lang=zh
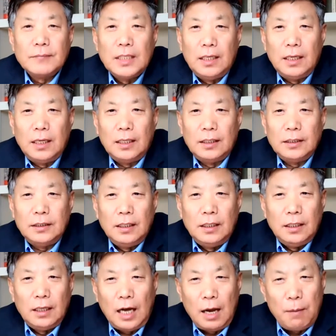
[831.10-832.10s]
呃，
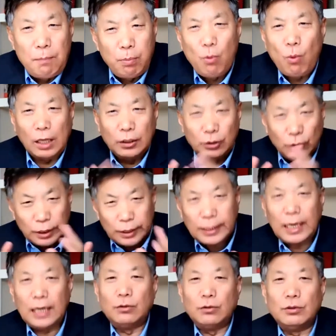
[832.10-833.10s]
还不完全是
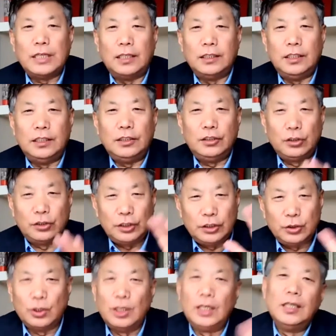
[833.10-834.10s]
开除党籍，就是
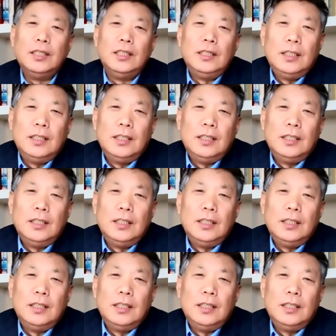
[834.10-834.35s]
说。